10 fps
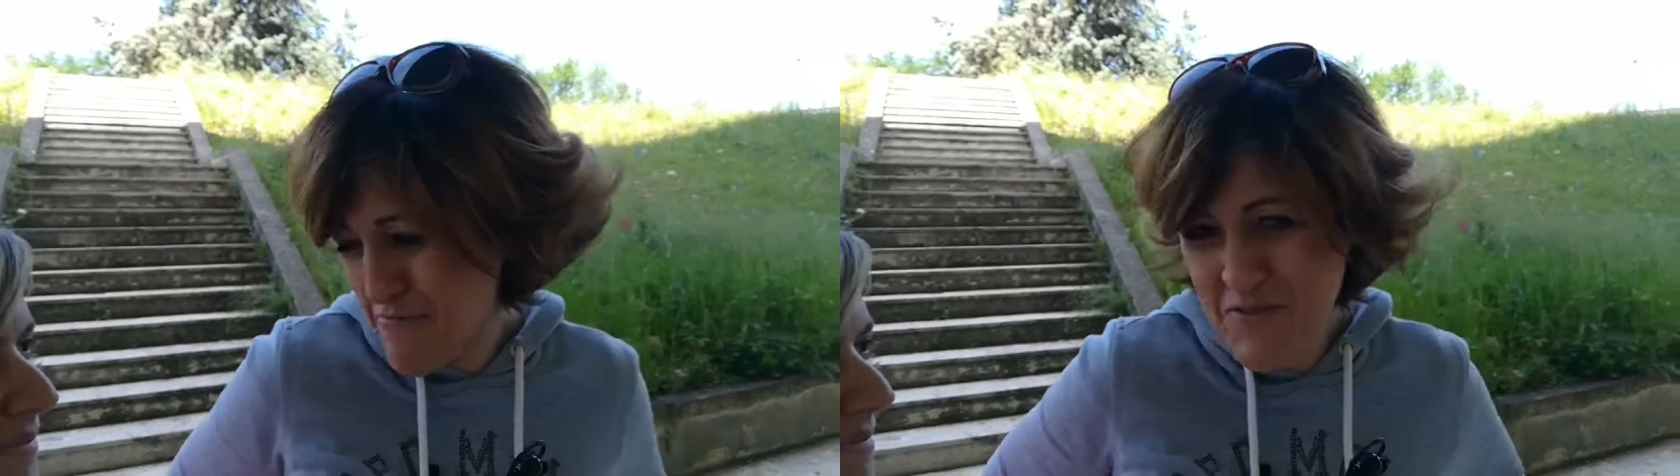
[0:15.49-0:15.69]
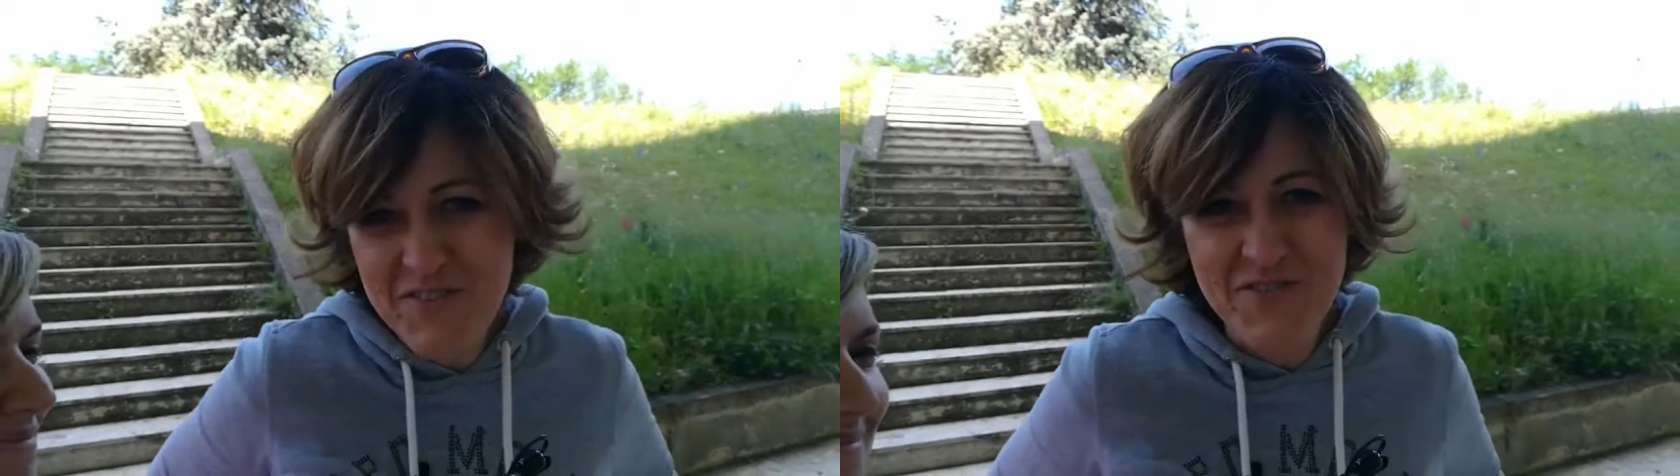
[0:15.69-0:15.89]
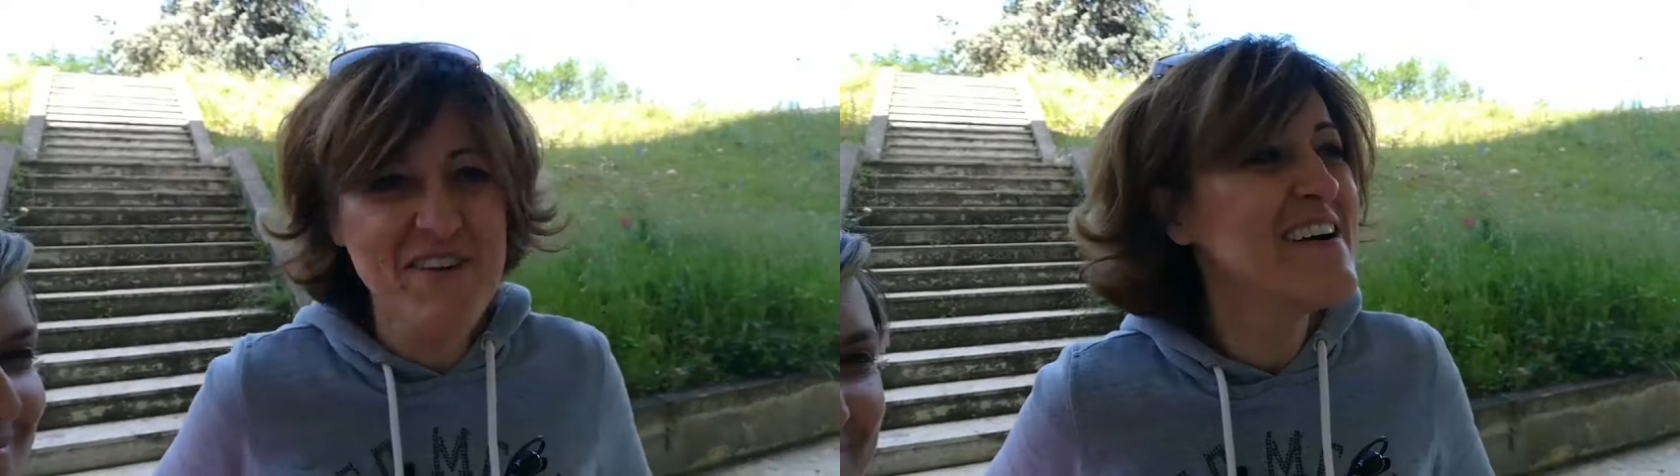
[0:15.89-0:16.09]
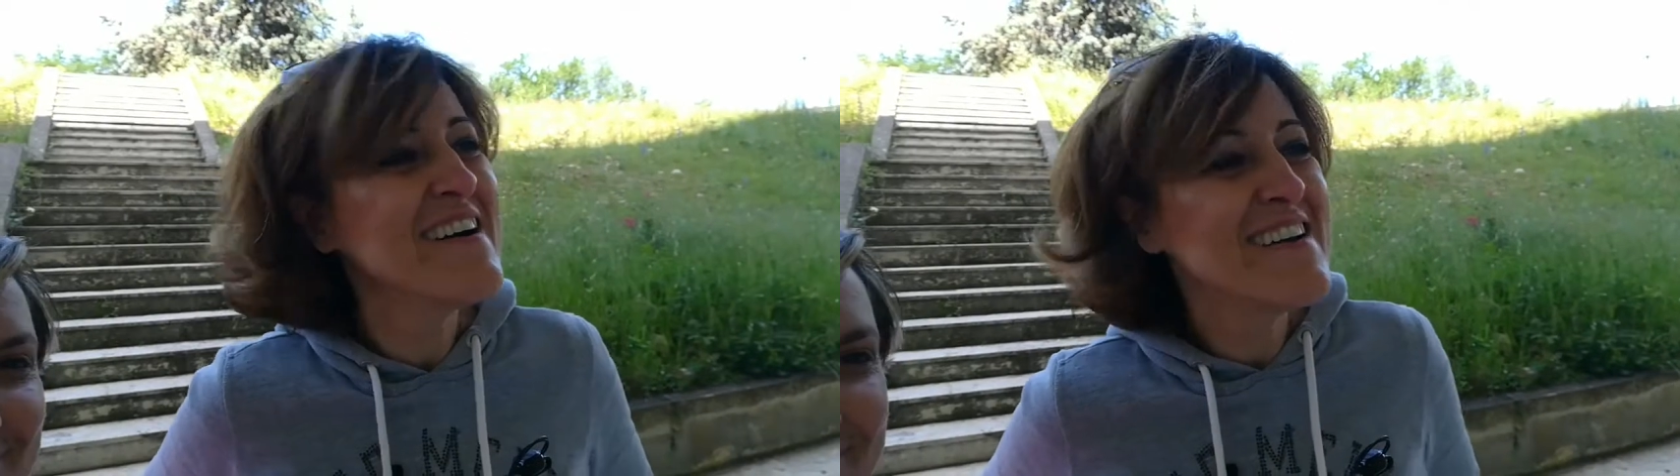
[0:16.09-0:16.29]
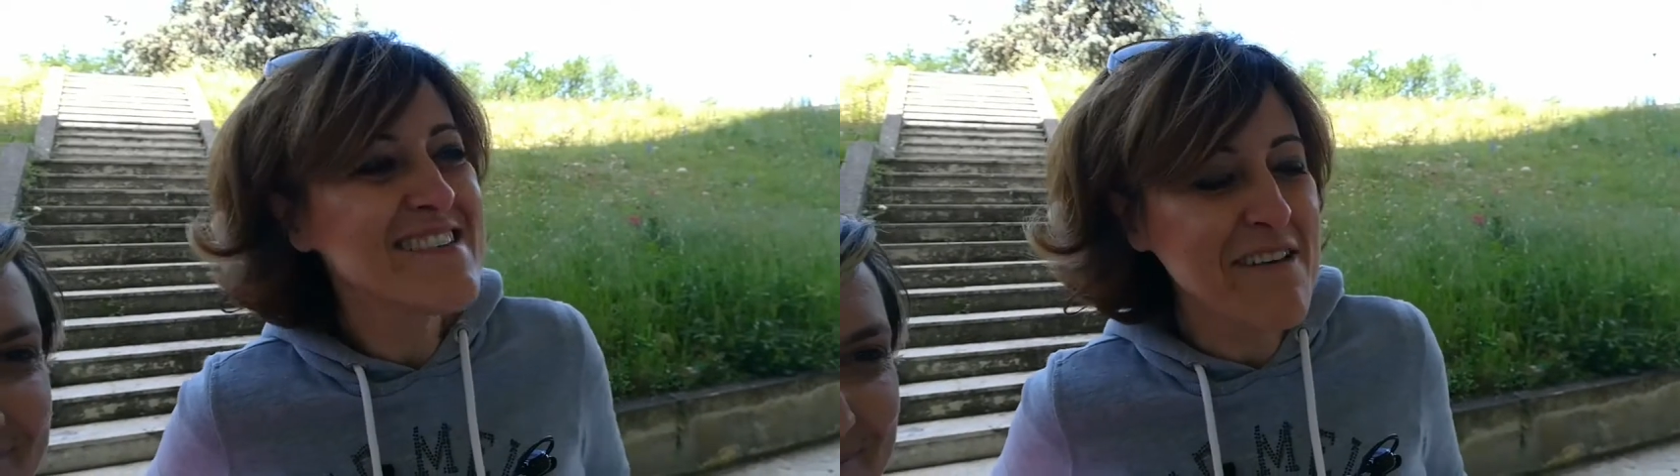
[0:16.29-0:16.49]
molto
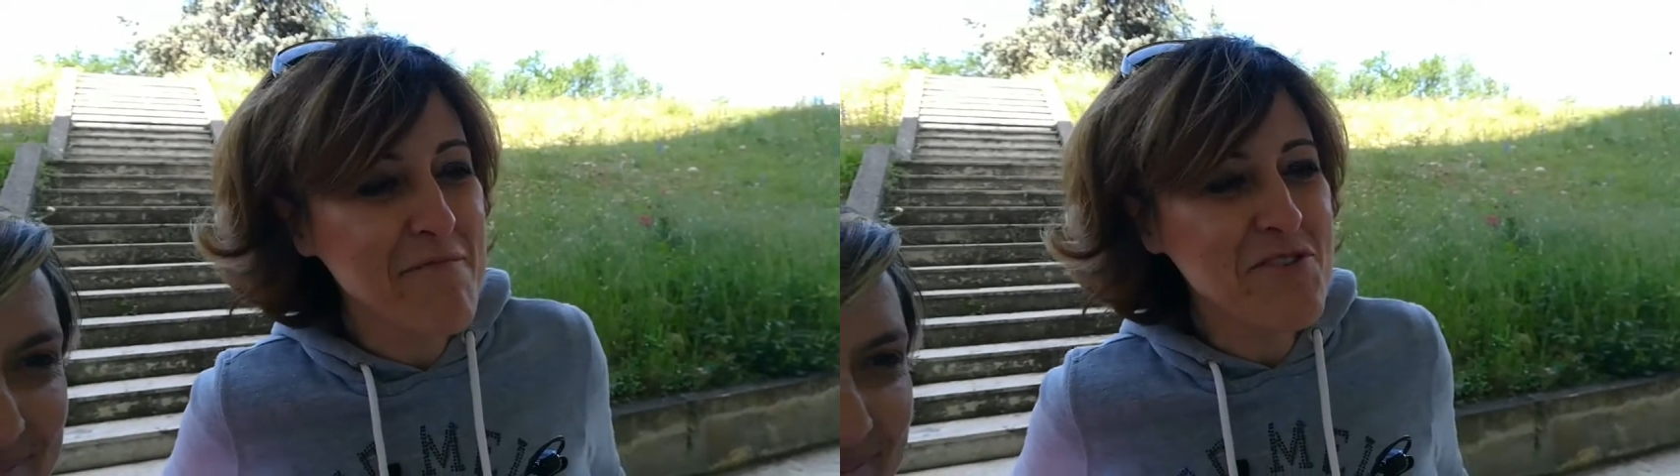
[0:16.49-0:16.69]
semplice e